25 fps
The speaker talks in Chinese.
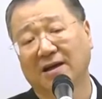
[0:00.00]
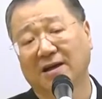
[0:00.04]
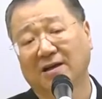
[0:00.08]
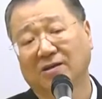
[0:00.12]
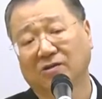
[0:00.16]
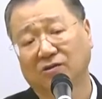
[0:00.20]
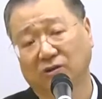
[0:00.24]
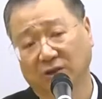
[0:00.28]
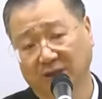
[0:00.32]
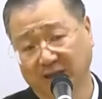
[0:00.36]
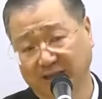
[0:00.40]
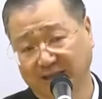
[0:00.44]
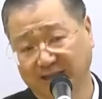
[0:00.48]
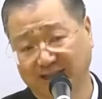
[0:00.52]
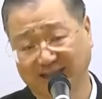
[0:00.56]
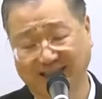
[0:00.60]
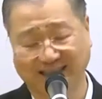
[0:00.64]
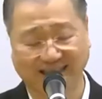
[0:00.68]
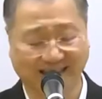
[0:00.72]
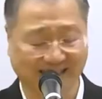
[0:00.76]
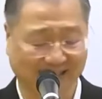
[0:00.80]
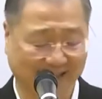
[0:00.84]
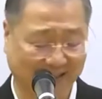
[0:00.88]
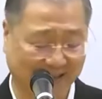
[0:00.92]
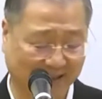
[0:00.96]
所以今
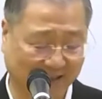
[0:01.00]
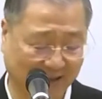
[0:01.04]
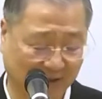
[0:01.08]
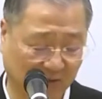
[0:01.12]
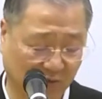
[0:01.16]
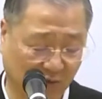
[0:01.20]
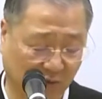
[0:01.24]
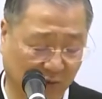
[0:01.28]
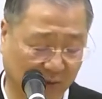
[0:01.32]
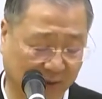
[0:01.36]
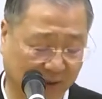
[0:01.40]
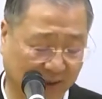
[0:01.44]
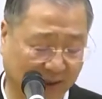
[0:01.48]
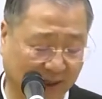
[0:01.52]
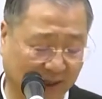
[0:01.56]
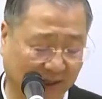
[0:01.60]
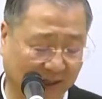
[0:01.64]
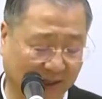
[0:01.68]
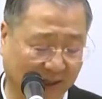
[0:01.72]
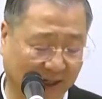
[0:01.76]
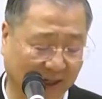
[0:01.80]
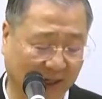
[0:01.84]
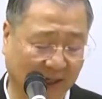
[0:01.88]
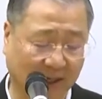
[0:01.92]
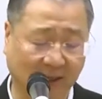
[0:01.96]
天我们大
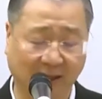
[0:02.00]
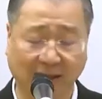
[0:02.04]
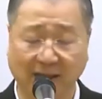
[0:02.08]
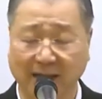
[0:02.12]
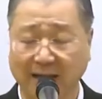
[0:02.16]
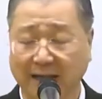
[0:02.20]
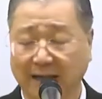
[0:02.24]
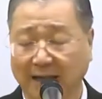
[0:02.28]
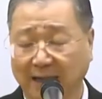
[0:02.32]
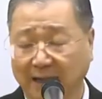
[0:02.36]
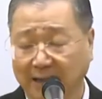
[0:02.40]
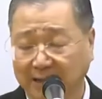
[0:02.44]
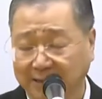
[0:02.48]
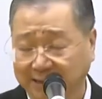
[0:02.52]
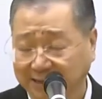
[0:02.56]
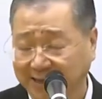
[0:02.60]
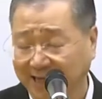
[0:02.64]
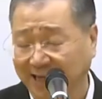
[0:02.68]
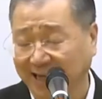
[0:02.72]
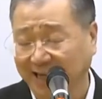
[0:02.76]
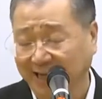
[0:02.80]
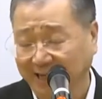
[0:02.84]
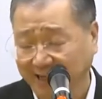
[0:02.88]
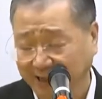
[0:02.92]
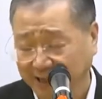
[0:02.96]
家
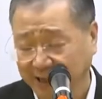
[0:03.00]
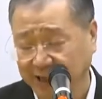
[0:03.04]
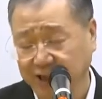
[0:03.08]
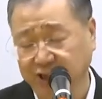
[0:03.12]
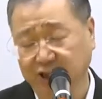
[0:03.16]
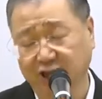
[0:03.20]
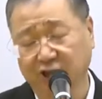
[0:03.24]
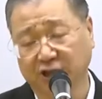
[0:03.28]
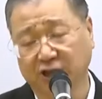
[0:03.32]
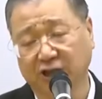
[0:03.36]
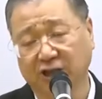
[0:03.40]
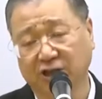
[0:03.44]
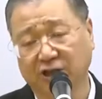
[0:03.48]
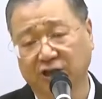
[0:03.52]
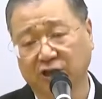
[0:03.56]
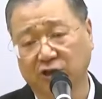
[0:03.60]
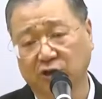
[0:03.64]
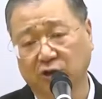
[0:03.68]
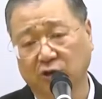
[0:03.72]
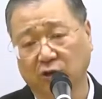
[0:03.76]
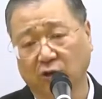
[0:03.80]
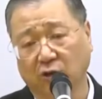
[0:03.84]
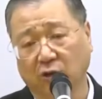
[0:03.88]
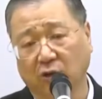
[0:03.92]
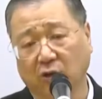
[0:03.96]
在一起的时
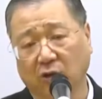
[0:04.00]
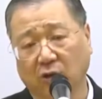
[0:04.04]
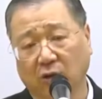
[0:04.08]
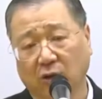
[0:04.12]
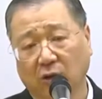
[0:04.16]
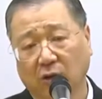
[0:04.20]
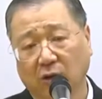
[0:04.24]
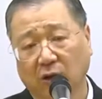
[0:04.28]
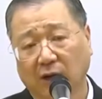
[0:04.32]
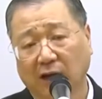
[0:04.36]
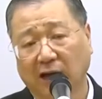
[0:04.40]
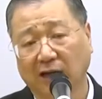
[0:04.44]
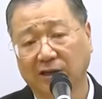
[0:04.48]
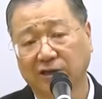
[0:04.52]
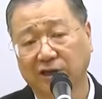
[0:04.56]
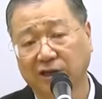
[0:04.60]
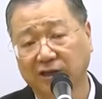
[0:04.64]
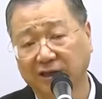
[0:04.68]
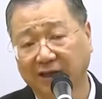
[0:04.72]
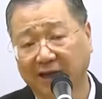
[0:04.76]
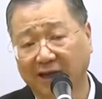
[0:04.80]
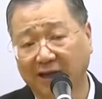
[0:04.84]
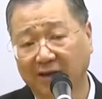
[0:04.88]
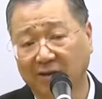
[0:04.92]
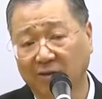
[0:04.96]
候啊，今
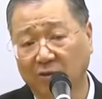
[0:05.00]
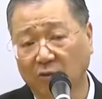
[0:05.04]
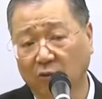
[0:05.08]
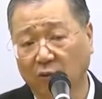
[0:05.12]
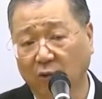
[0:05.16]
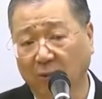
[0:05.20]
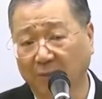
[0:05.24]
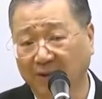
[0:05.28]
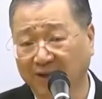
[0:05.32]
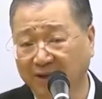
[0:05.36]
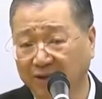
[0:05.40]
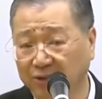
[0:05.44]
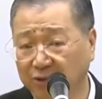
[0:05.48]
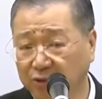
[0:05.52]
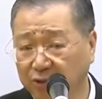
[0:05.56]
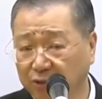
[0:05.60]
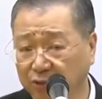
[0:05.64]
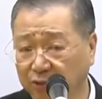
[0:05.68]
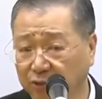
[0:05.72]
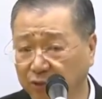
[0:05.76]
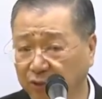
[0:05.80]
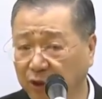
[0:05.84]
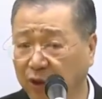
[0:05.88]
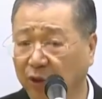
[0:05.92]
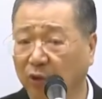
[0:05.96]
天我们
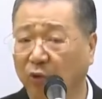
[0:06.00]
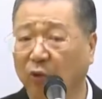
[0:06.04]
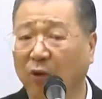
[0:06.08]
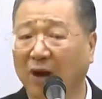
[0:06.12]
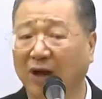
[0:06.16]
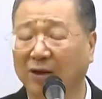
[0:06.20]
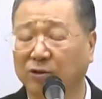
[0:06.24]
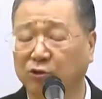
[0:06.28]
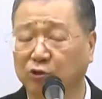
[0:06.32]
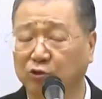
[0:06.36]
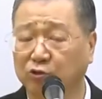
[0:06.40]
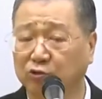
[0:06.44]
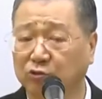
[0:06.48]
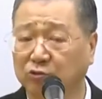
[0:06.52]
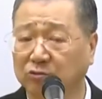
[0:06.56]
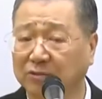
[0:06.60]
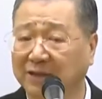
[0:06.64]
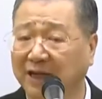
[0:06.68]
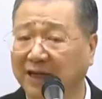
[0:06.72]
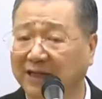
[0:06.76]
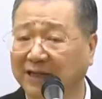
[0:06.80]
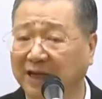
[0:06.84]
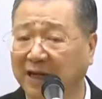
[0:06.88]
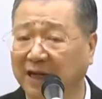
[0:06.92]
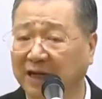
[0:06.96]
运化出
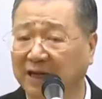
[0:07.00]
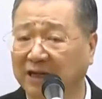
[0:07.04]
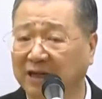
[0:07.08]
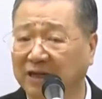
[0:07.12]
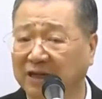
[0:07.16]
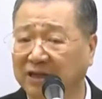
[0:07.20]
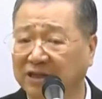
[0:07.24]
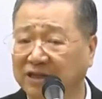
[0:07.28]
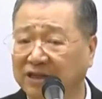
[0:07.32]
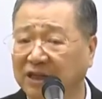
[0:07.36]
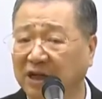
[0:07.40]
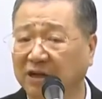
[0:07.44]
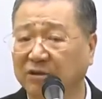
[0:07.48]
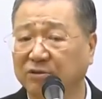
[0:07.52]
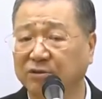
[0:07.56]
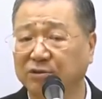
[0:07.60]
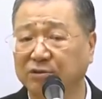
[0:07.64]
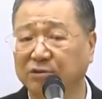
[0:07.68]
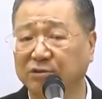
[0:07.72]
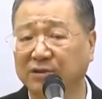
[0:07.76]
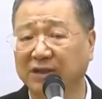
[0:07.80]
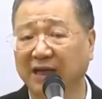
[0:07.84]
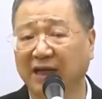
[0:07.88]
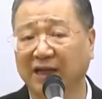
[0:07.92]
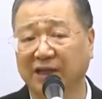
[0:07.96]
大家相
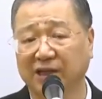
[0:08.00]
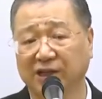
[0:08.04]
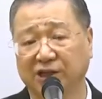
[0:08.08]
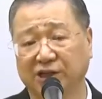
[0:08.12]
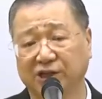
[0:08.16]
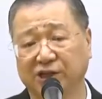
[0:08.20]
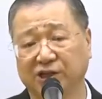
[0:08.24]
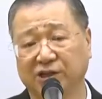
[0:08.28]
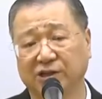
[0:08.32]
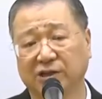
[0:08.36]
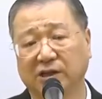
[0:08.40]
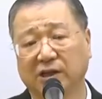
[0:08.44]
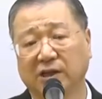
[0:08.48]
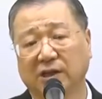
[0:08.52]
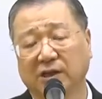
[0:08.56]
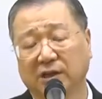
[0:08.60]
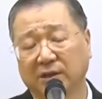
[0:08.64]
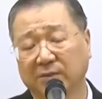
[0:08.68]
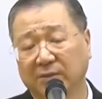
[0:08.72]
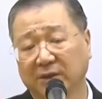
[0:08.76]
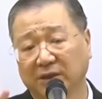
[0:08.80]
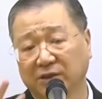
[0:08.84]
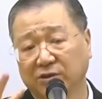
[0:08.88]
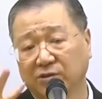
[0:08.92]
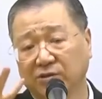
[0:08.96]
聚在一起，那
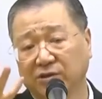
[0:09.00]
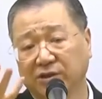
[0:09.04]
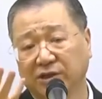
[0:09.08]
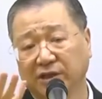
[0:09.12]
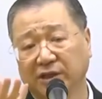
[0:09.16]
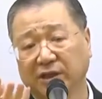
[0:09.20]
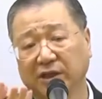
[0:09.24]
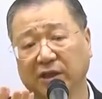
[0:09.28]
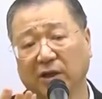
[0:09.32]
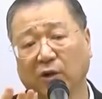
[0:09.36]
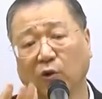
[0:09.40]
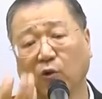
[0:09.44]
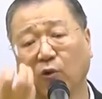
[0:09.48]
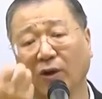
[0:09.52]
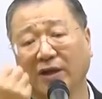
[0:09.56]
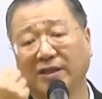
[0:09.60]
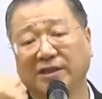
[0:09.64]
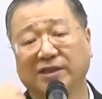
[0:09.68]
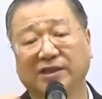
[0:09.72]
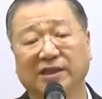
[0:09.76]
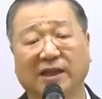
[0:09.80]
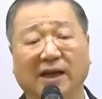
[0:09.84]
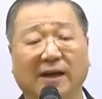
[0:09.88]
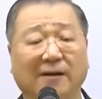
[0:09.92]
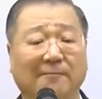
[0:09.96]
么就是一个幻
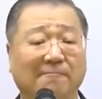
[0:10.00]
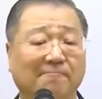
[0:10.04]
想。